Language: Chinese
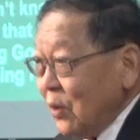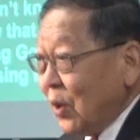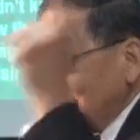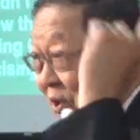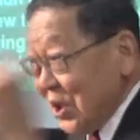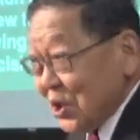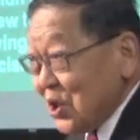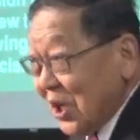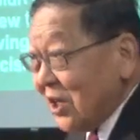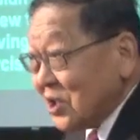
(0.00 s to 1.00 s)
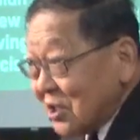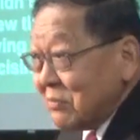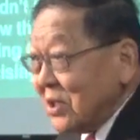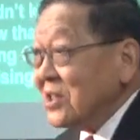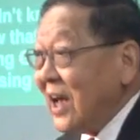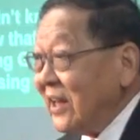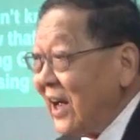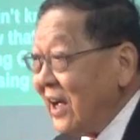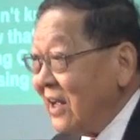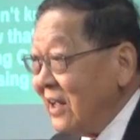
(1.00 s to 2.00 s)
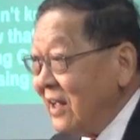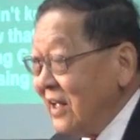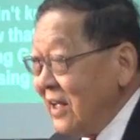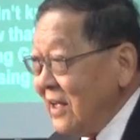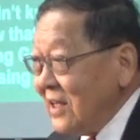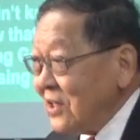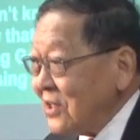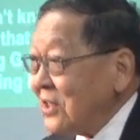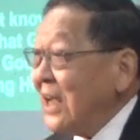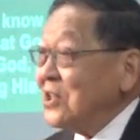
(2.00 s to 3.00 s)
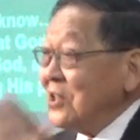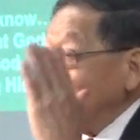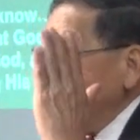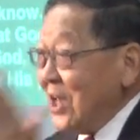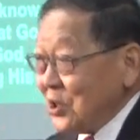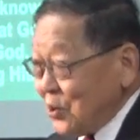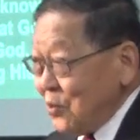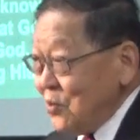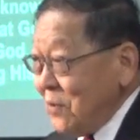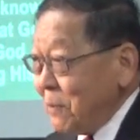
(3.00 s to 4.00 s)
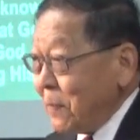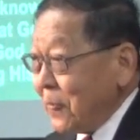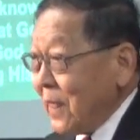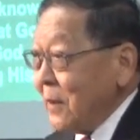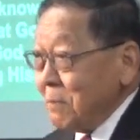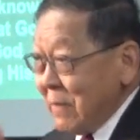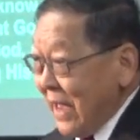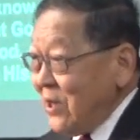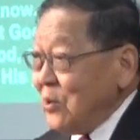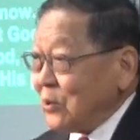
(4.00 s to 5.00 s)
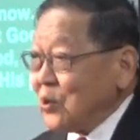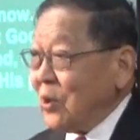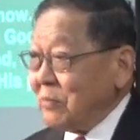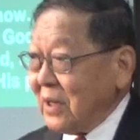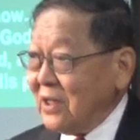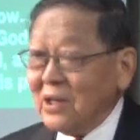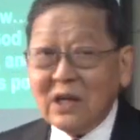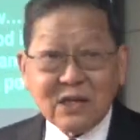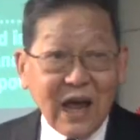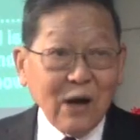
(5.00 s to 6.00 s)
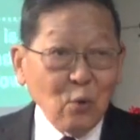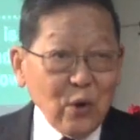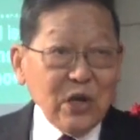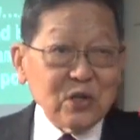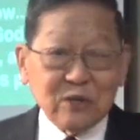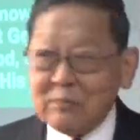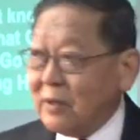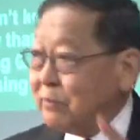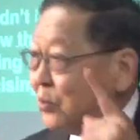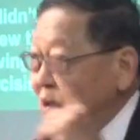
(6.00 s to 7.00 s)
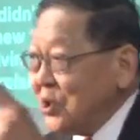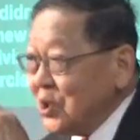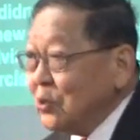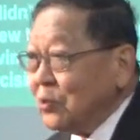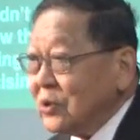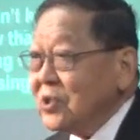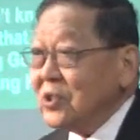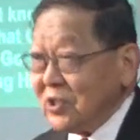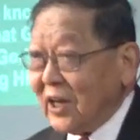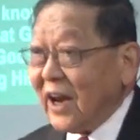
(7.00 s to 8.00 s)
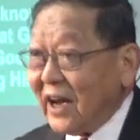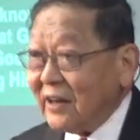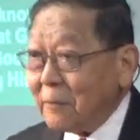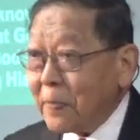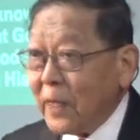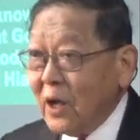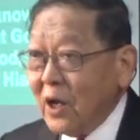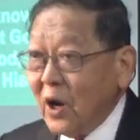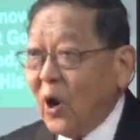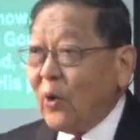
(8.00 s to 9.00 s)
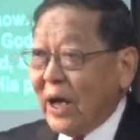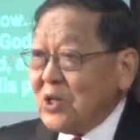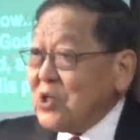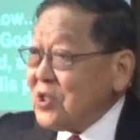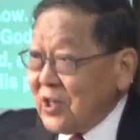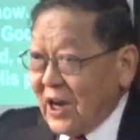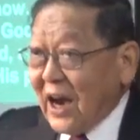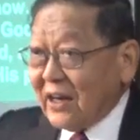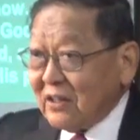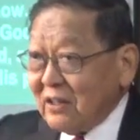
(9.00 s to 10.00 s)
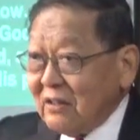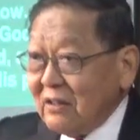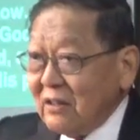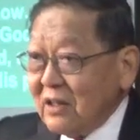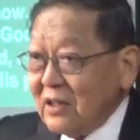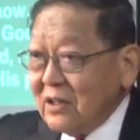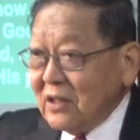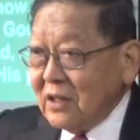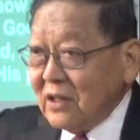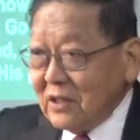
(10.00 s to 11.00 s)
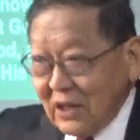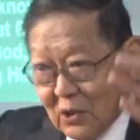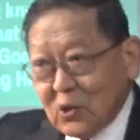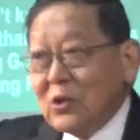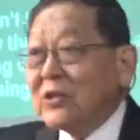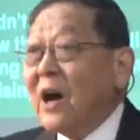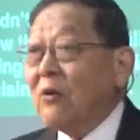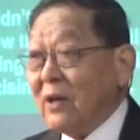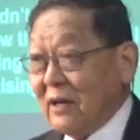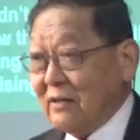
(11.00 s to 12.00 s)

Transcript: 我的确是米赛亚。但是耶稣没有说明他为什么不去救施洗约翰。后来施洗约翰也殉道了。